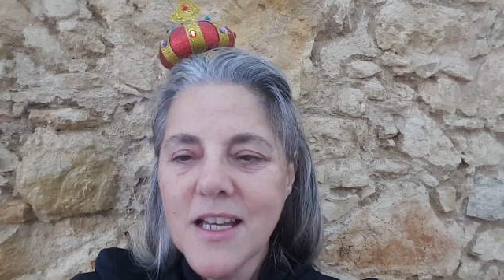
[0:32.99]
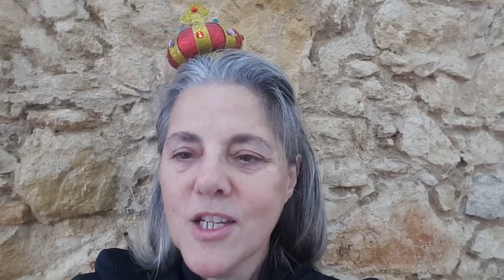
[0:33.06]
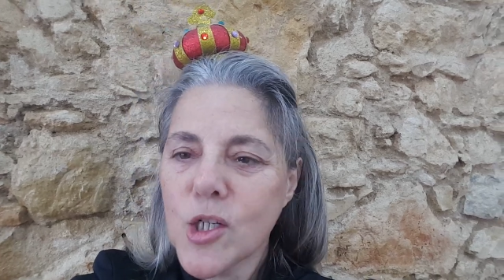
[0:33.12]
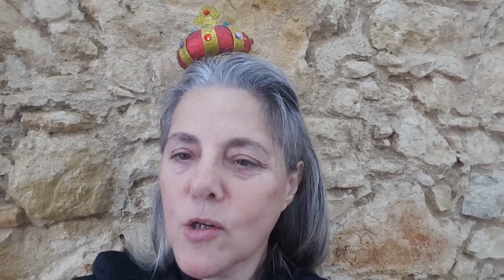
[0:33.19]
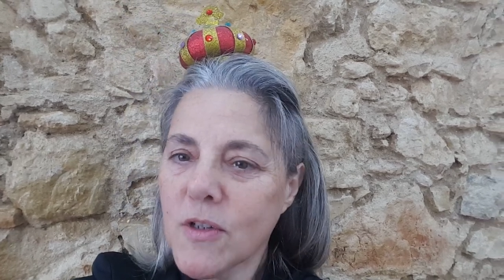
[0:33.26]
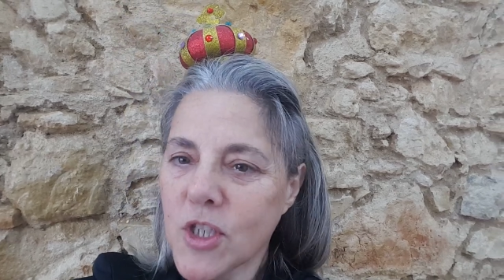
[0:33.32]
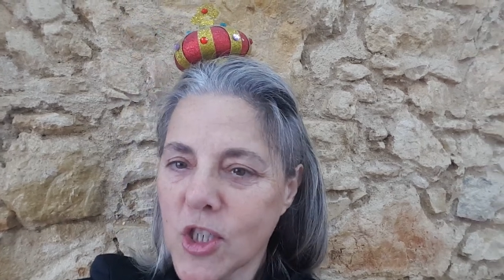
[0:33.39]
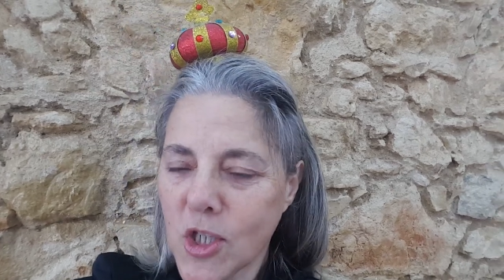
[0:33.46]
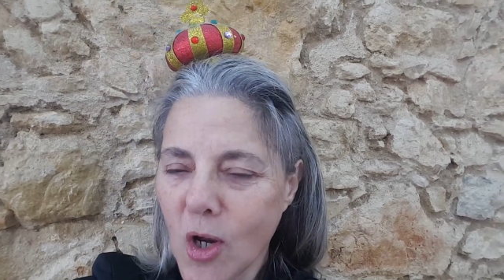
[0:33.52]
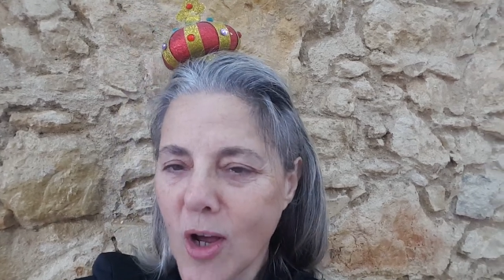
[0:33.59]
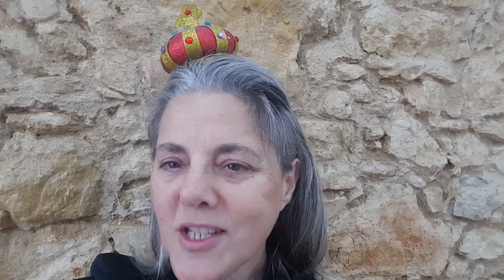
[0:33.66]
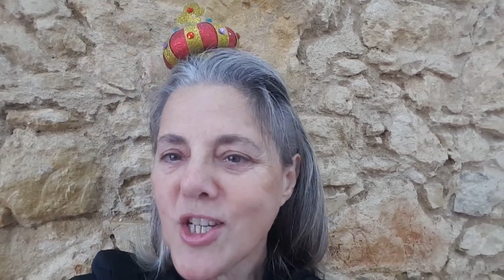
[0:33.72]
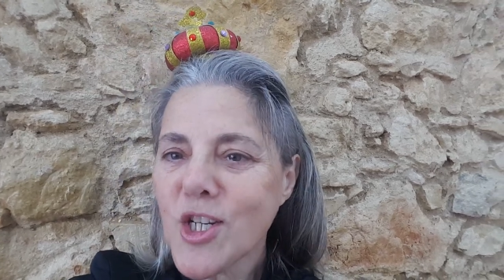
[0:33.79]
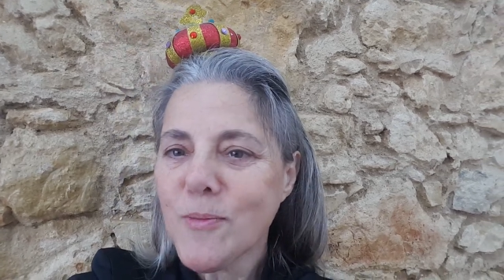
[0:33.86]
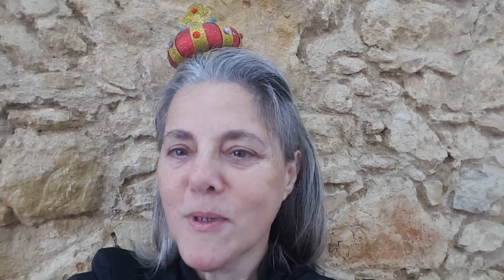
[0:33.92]
são as
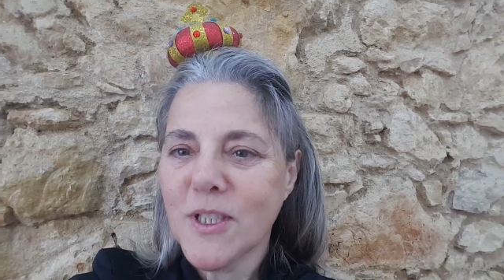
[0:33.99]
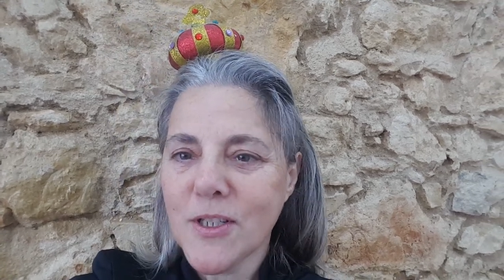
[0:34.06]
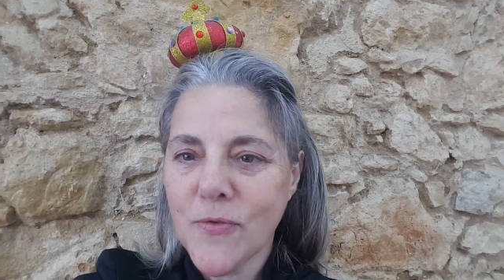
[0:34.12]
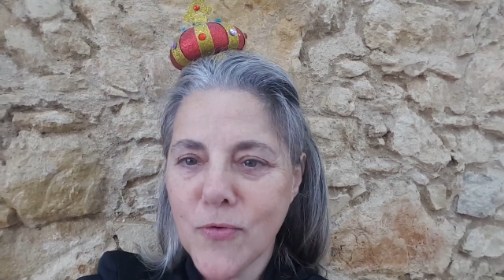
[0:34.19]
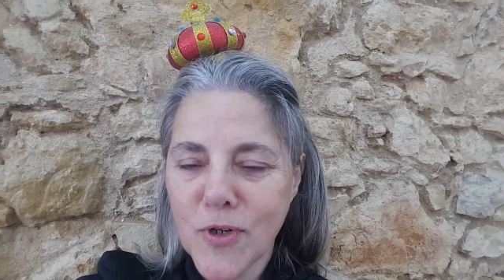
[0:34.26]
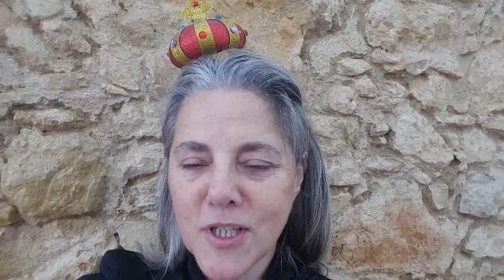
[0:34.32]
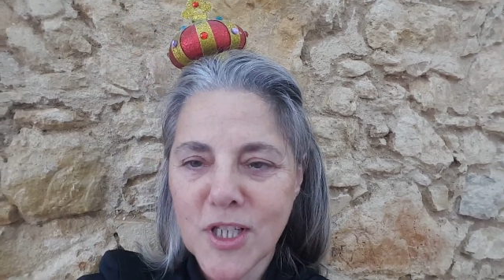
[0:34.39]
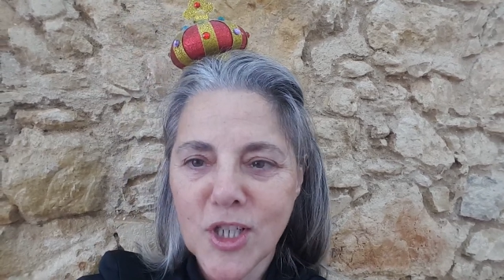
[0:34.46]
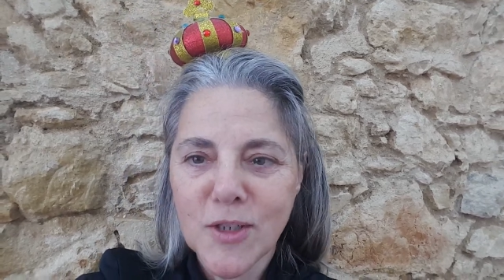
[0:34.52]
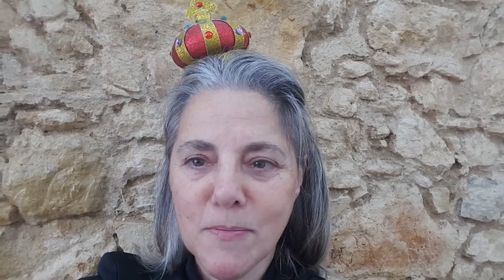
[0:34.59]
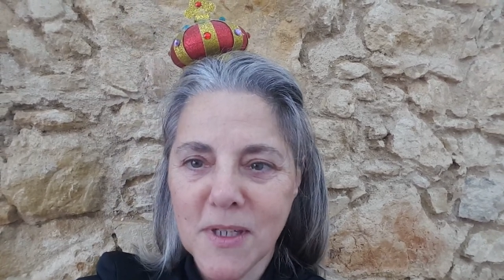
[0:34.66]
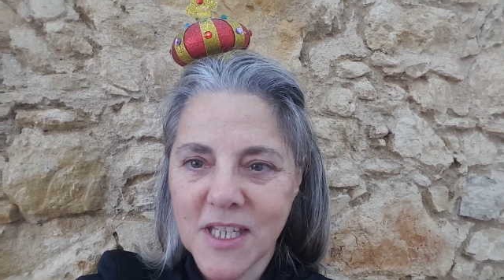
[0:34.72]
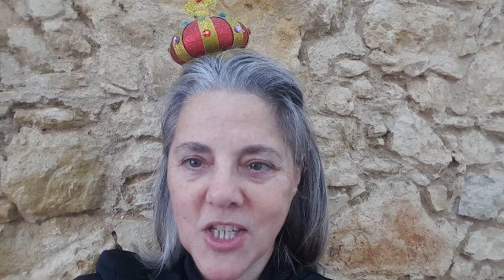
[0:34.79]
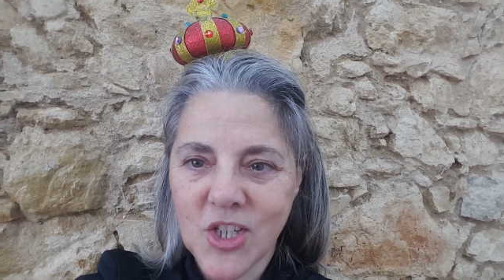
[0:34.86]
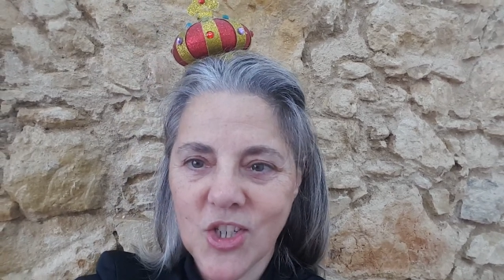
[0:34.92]
nossas matrafonas
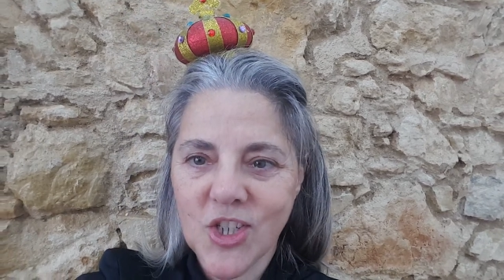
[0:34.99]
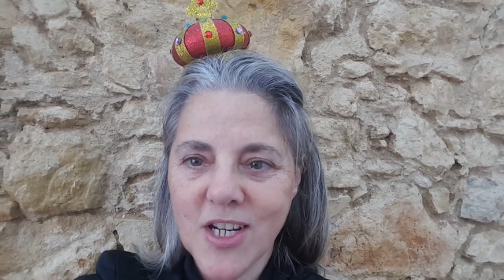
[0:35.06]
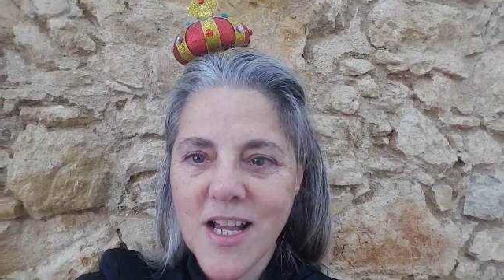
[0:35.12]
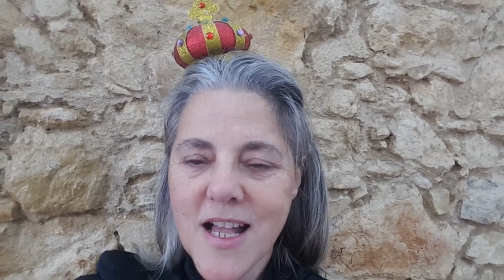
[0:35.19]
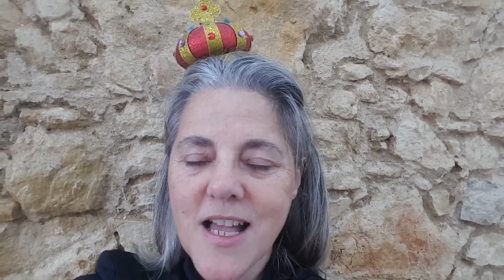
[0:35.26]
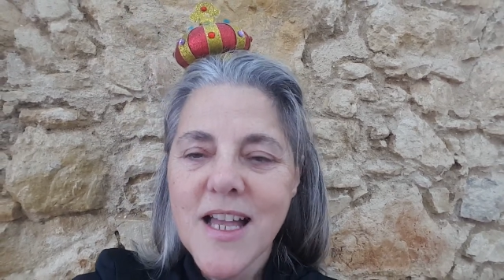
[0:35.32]
misses.